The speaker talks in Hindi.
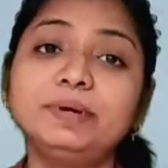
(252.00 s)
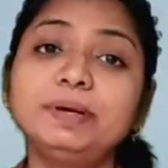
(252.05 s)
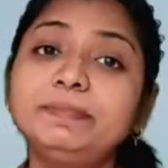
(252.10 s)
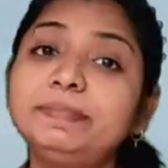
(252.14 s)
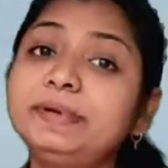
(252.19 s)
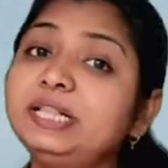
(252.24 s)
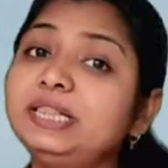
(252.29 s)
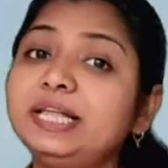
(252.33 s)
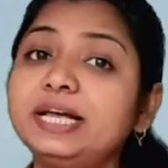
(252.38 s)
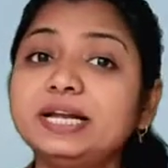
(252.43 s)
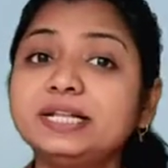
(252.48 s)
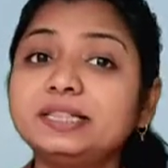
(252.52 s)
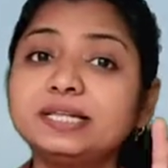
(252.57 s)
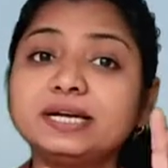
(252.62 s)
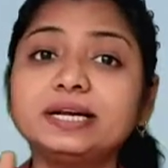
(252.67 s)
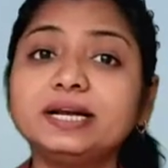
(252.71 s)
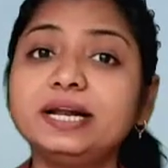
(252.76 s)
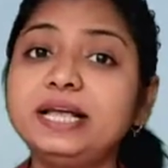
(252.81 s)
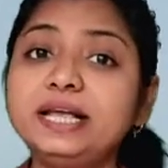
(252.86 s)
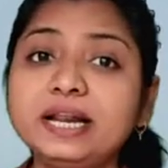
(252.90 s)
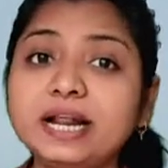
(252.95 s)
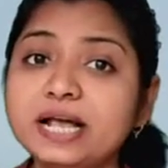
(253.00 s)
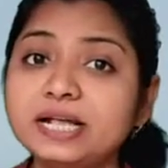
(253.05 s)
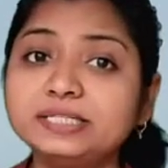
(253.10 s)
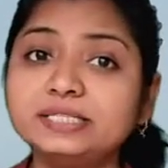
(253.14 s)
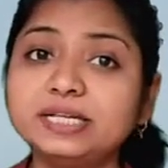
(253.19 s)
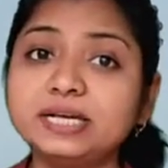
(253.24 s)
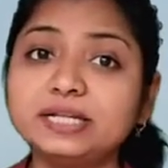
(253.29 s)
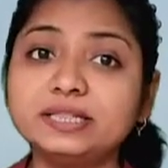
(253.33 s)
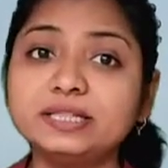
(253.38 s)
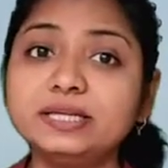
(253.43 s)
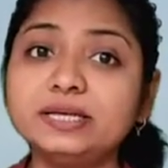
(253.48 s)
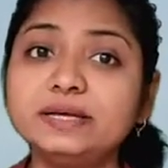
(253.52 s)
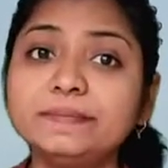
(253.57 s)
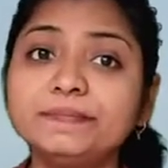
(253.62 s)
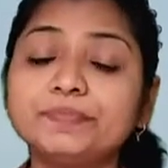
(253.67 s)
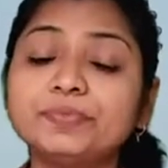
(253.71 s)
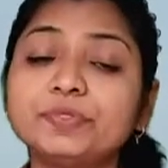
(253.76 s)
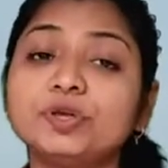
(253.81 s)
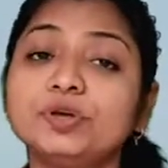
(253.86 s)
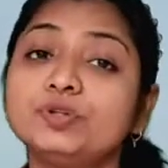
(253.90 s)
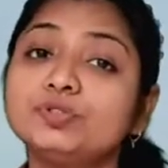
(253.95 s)
में भी देर तक नहीं रह सकती
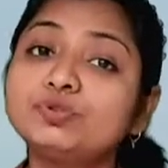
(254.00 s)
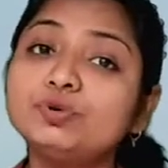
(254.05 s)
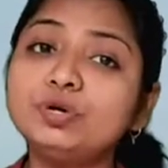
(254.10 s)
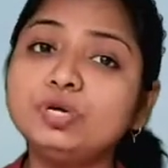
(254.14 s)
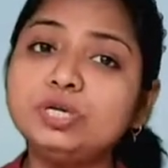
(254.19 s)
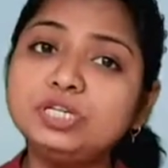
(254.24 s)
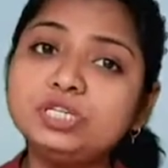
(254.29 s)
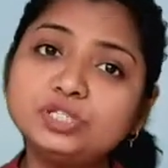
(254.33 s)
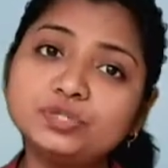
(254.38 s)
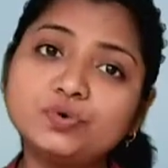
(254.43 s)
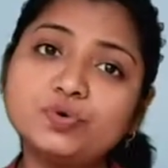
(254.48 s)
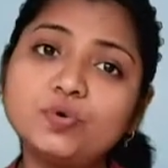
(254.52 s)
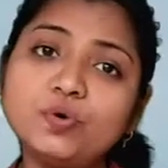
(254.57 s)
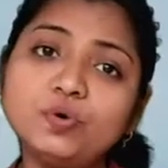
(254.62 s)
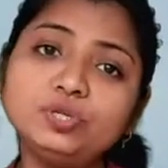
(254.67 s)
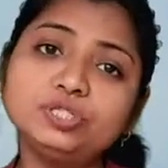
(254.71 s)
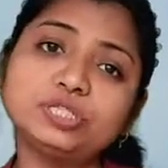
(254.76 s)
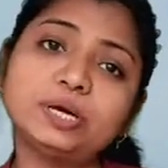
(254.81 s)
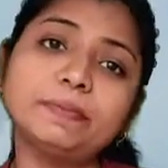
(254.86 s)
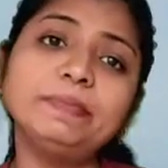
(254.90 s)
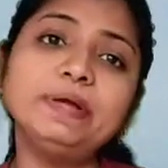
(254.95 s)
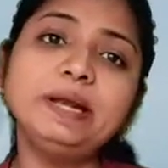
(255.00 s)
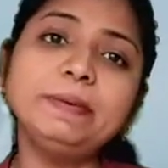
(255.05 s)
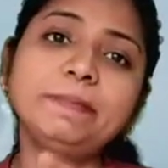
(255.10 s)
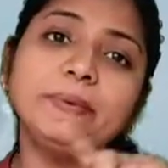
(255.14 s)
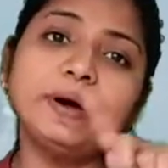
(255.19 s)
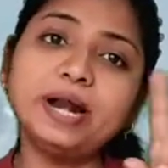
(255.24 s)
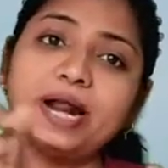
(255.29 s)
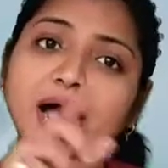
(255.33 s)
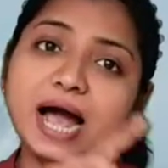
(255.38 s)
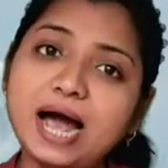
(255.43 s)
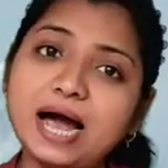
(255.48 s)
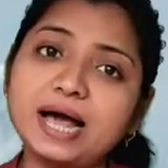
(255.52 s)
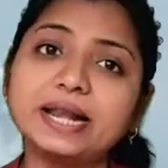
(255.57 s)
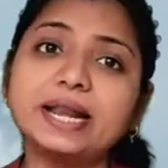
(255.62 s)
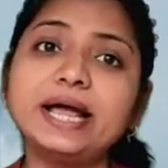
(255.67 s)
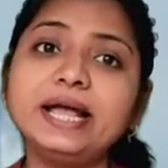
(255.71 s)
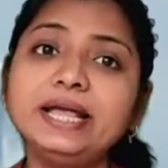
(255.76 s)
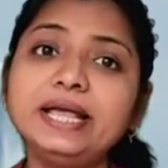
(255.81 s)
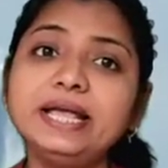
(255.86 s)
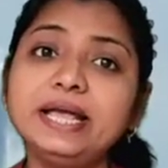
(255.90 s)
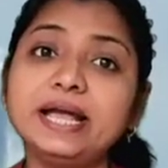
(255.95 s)
तो इसको ज़मीन पर
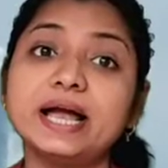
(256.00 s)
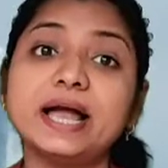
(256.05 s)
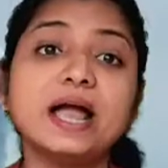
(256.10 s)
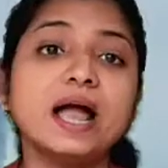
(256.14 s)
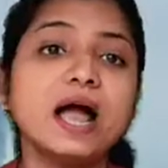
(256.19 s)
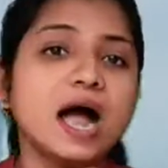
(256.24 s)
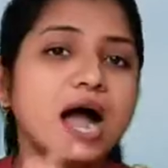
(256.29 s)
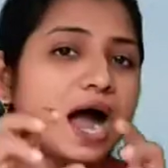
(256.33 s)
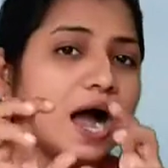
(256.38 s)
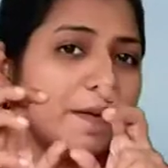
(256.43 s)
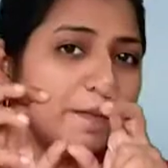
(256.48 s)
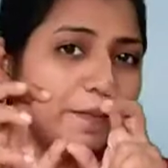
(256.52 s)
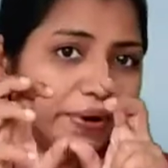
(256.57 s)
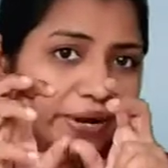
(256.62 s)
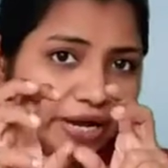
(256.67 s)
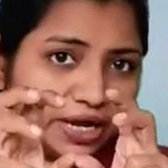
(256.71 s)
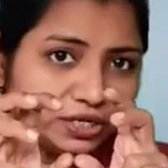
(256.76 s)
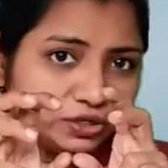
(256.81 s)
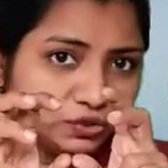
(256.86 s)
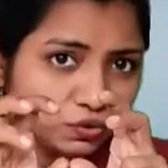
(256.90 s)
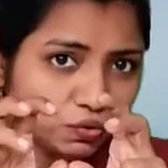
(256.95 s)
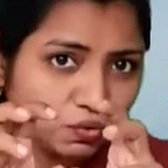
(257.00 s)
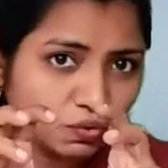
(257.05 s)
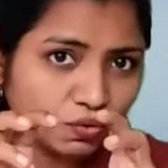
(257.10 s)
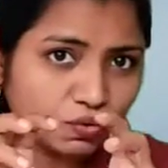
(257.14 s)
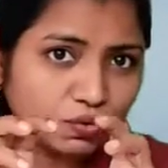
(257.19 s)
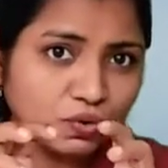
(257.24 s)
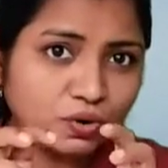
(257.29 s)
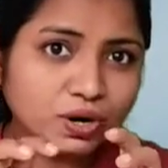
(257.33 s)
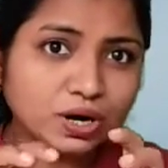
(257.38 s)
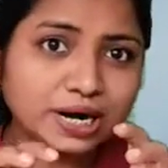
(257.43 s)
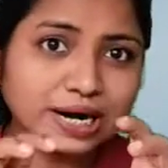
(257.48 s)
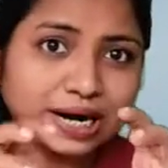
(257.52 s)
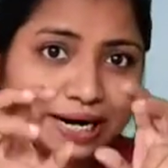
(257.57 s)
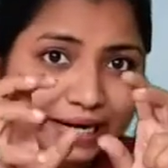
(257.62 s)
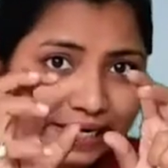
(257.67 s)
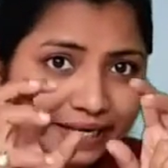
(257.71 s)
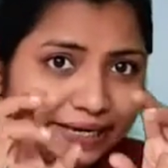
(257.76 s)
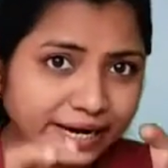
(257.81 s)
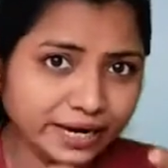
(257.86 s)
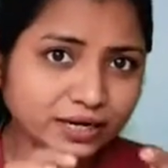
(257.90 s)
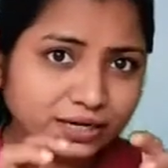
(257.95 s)
आना ही है अब ये जो
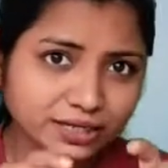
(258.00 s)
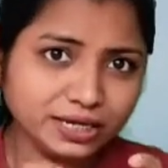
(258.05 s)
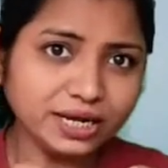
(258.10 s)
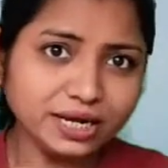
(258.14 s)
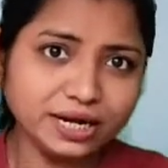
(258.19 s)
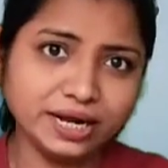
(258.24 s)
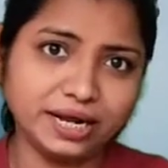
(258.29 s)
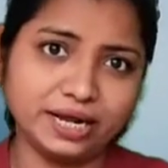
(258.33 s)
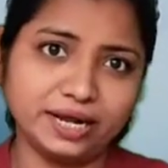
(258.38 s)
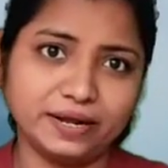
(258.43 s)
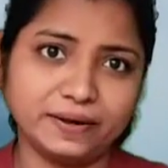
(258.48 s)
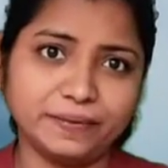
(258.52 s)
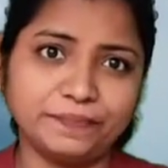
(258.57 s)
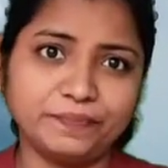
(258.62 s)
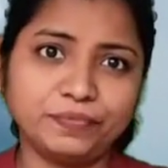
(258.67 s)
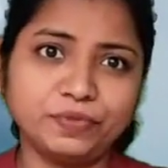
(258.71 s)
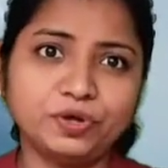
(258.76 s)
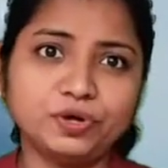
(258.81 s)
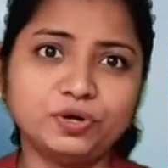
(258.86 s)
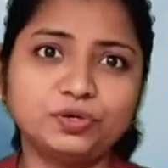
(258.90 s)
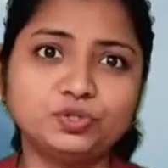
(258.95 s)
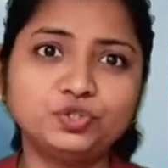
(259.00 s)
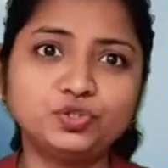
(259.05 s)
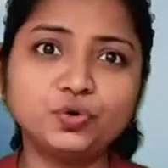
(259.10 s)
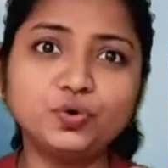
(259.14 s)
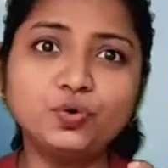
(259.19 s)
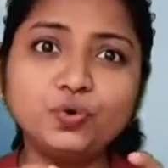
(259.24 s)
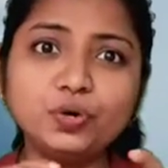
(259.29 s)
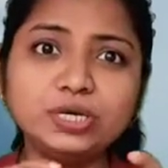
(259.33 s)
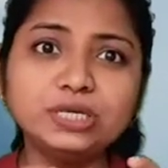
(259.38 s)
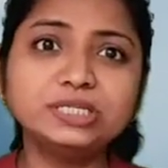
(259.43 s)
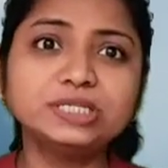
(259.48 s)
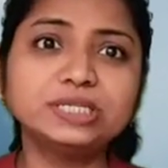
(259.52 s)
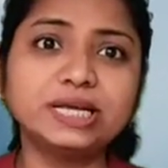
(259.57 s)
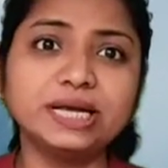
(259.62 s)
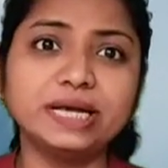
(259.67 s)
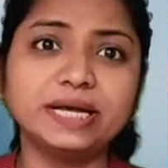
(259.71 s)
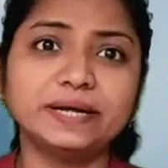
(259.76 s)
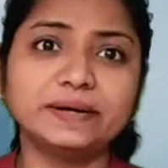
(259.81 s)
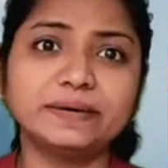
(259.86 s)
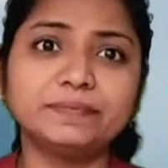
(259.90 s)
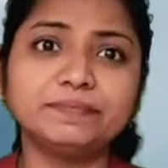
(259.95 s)
कंडक्टर हैं जो
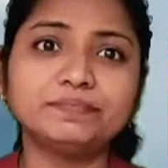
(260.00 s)
इसके